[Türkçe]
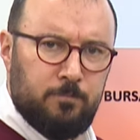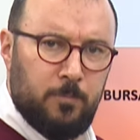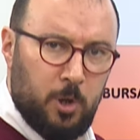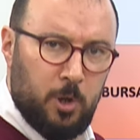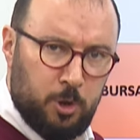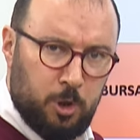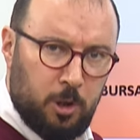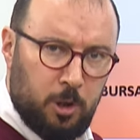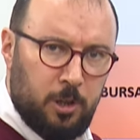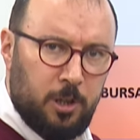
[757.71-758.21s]

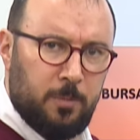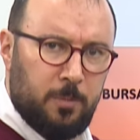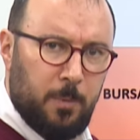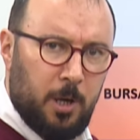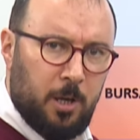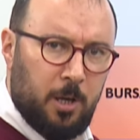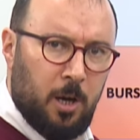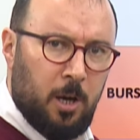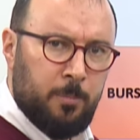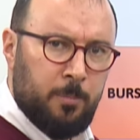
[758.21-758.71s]
vezirlik
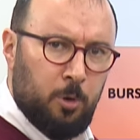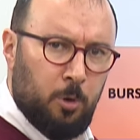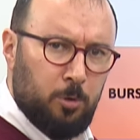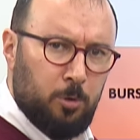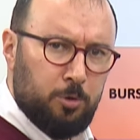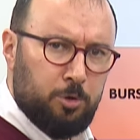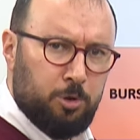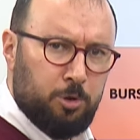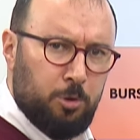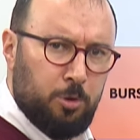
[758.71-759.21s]
makamını
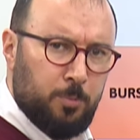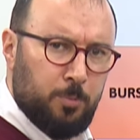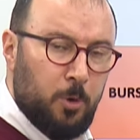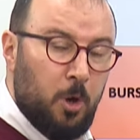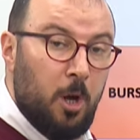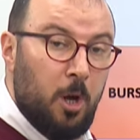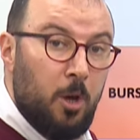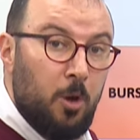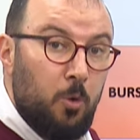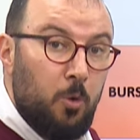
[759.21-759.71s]
oluşturup
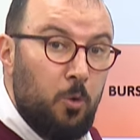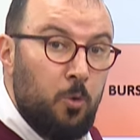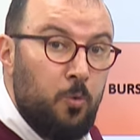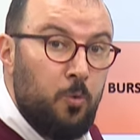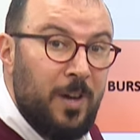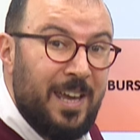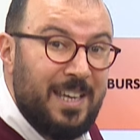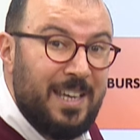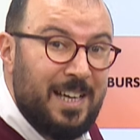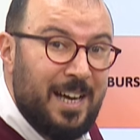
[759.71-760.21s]

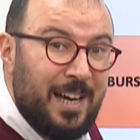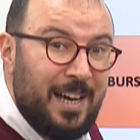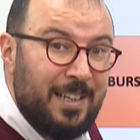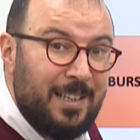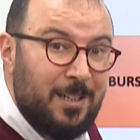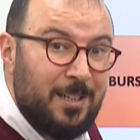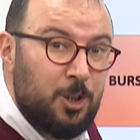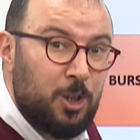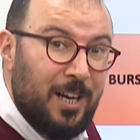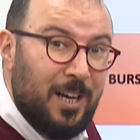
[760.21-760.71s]
üvey
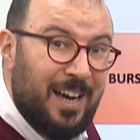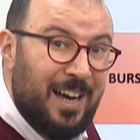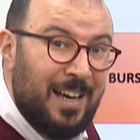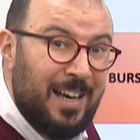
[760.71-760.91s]
kardeşi